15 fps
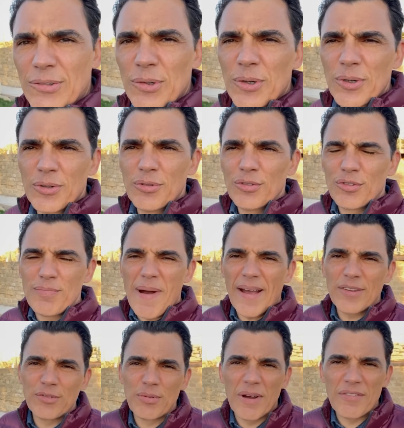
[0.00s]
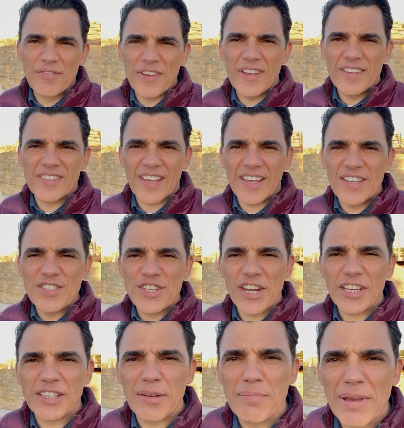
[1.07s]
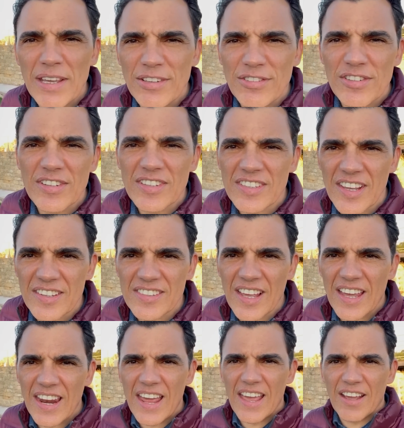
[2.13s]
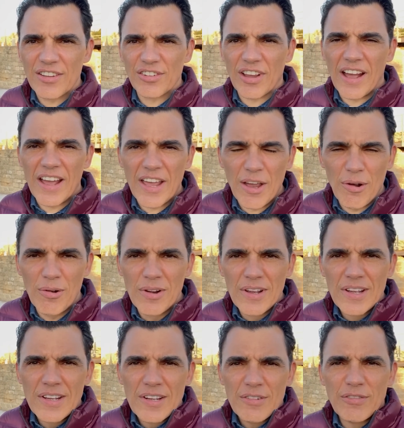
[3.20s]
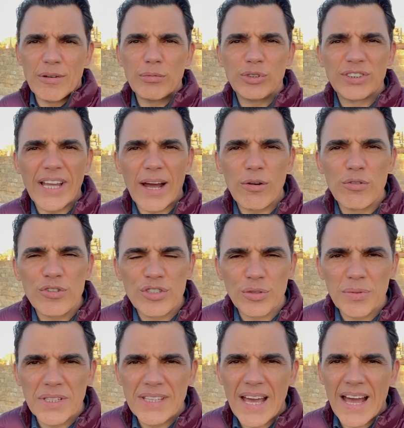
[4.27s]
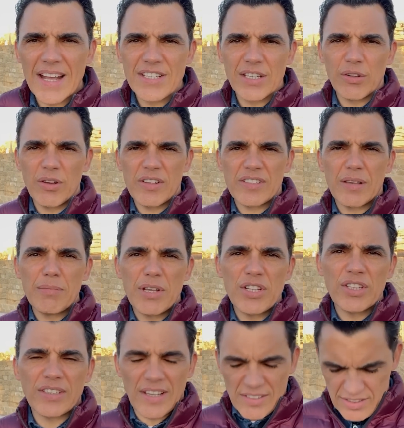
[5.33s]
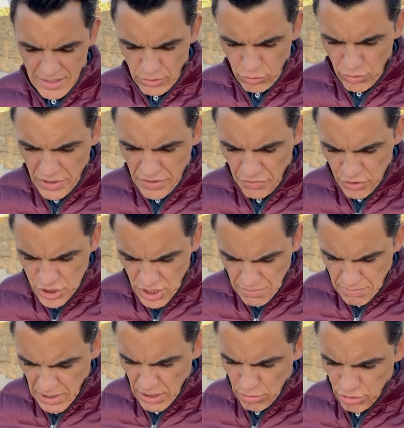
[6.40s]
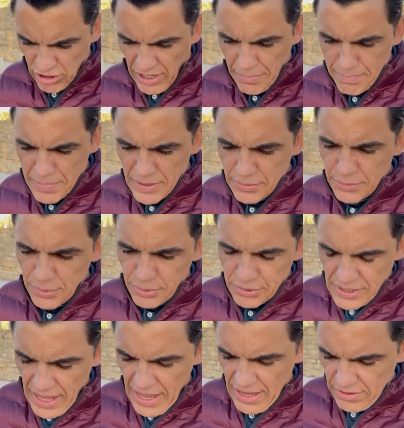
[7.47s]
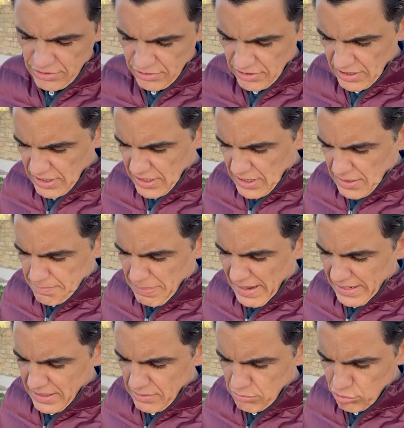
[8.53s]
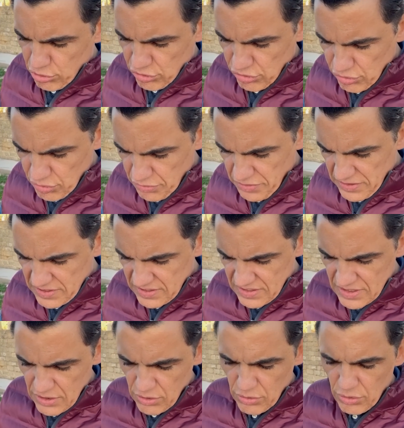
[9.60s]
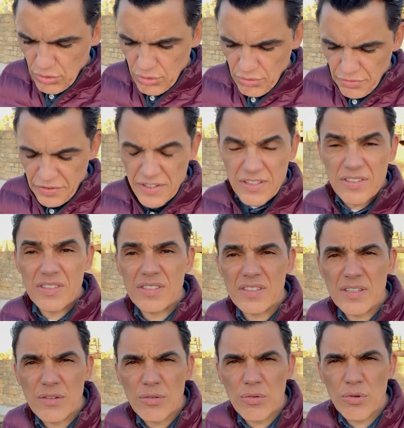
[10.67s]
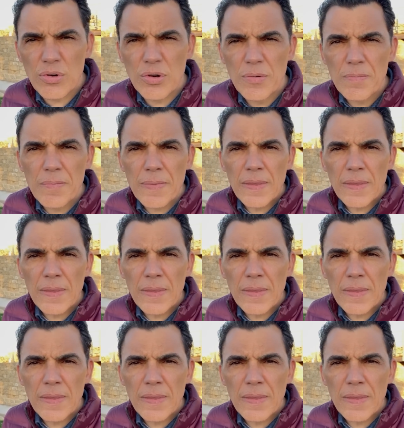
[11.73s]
a todos, mais uma vez aqui diretamente de Cesareia, Israel. Vamos dar continuidade à nossa meditação no livro de Hebreus, capítulo 10. Paramos no versículo 25.